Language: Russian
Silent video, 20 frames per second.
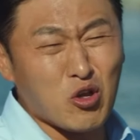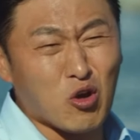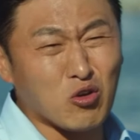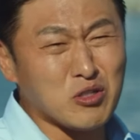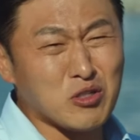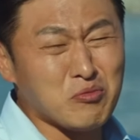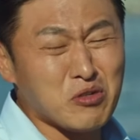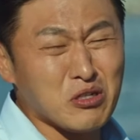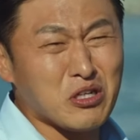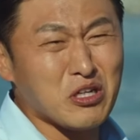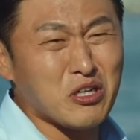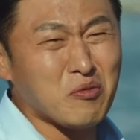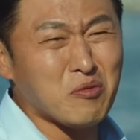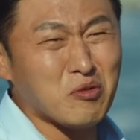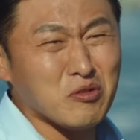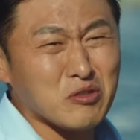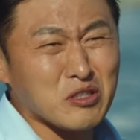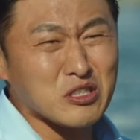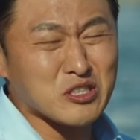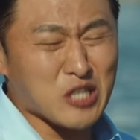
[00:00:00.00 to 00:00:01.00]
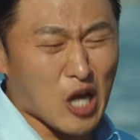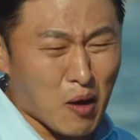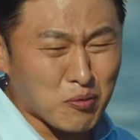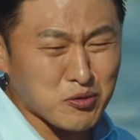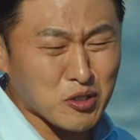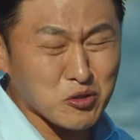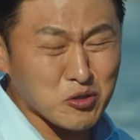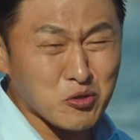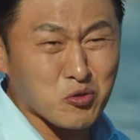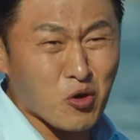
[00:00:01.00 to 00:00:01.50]
Я знаю, у наших
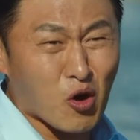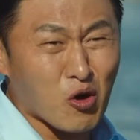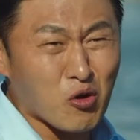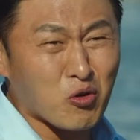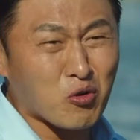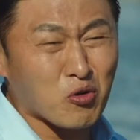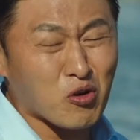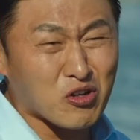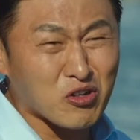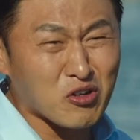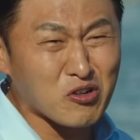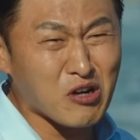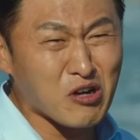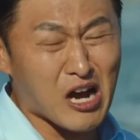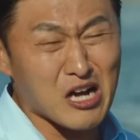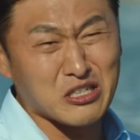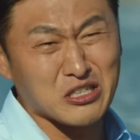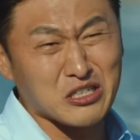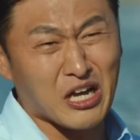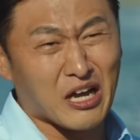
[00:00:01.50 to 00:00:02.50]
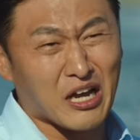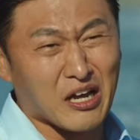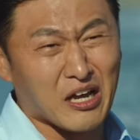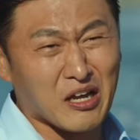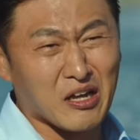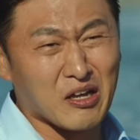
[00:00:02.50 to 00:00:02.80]
боссов есть разногласия,